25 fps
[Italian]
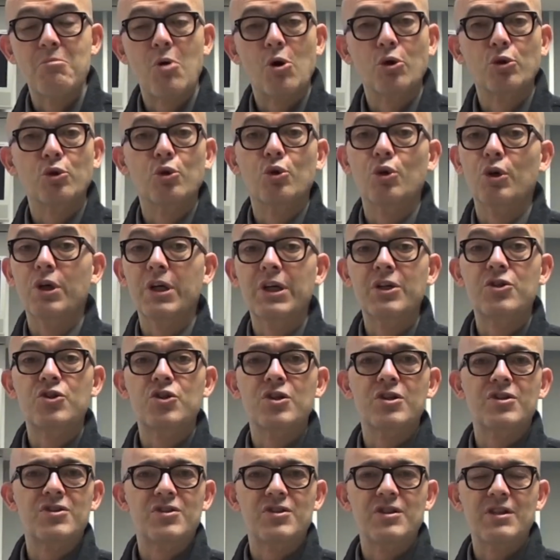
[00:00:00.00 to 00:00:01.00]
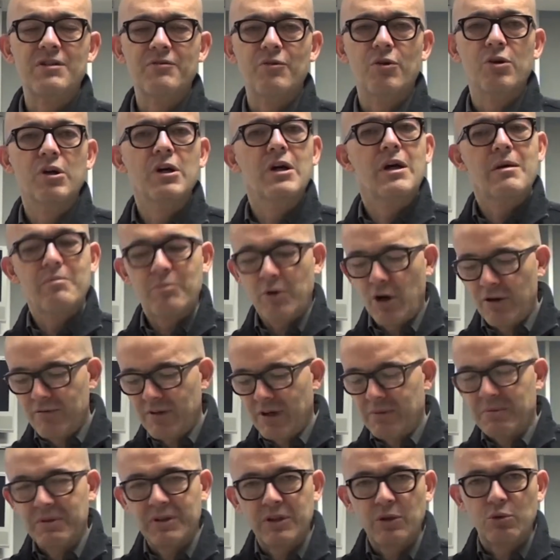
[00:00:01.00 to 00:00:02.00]
modo eccessivo. Però è
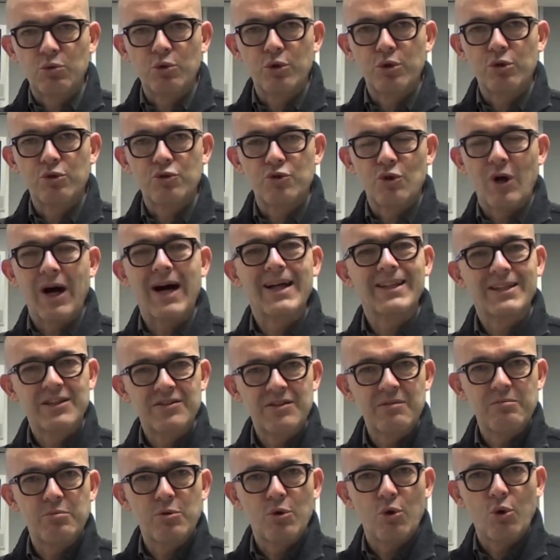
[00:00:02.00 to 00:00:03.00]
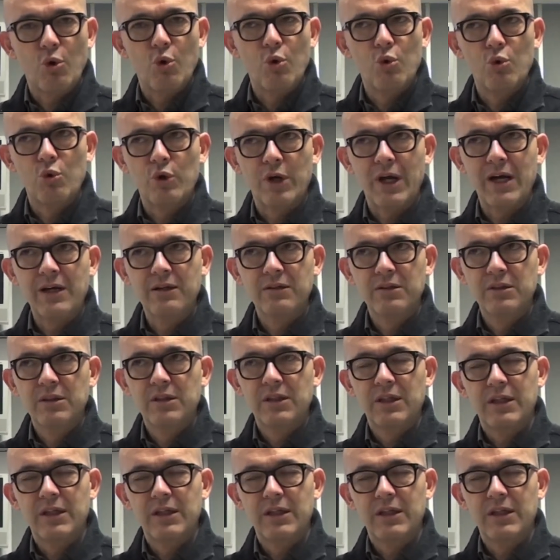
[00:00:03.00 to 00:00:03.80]
veramente curioso, ad esempio ora,